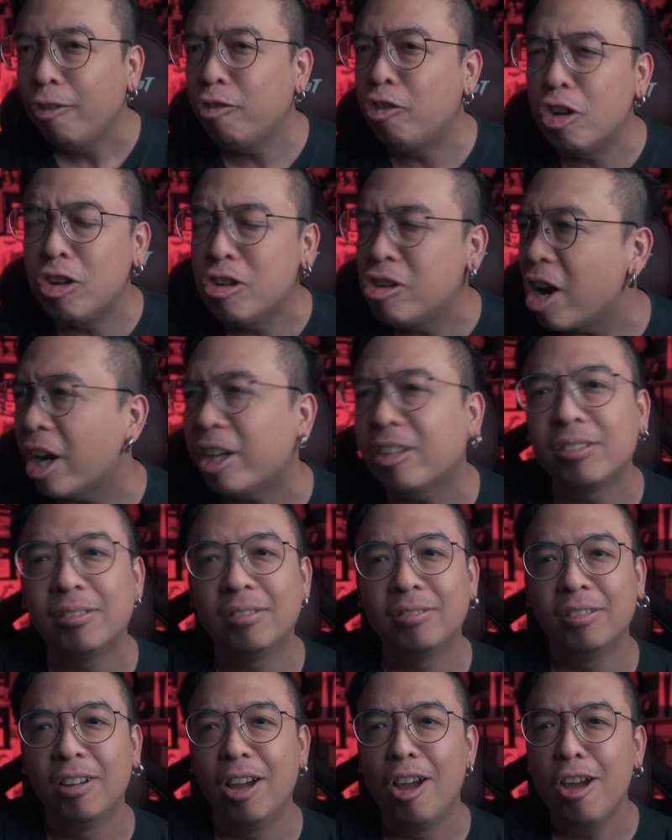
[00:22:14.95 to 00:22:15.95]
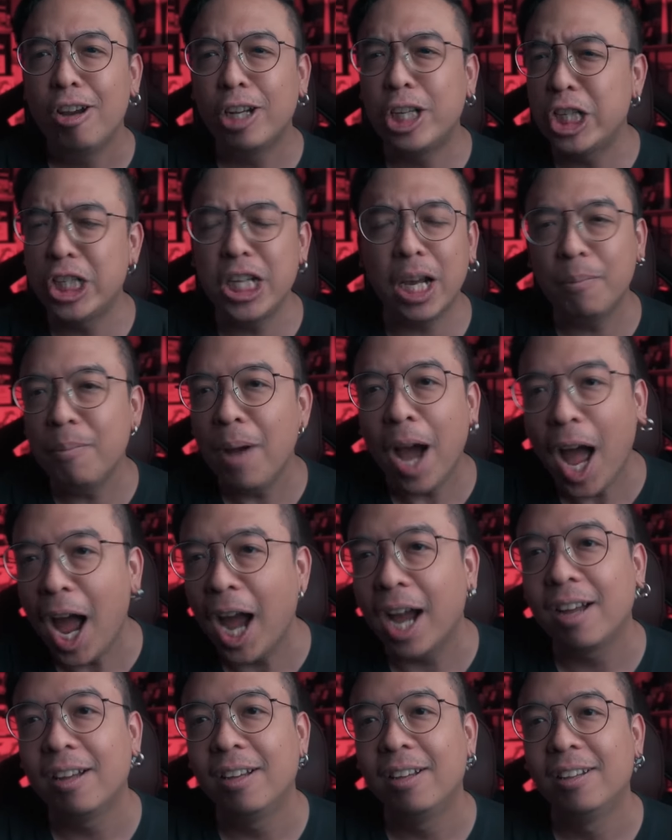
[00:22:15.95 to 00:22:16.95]
เดือดเดือดมา
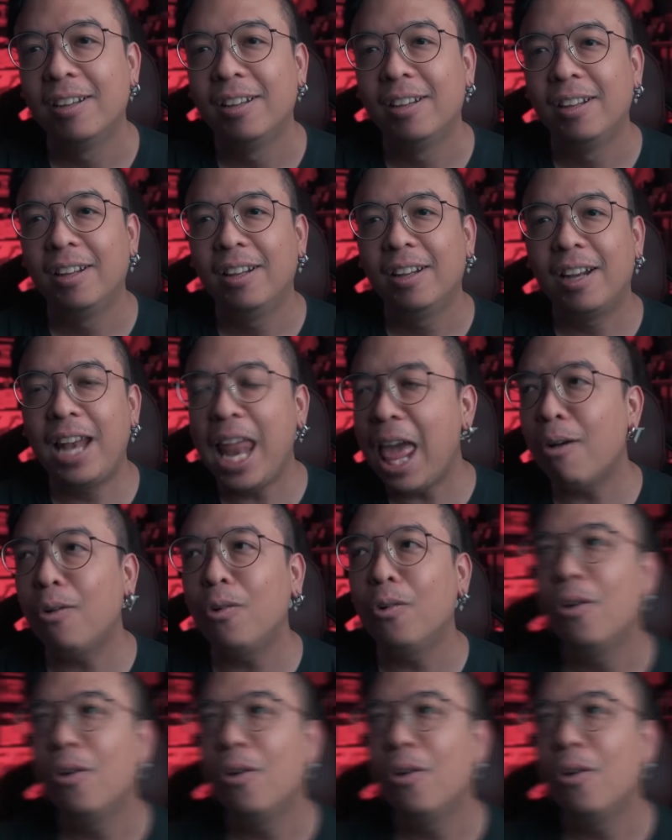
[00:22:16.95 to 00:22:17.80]
ก แล้ว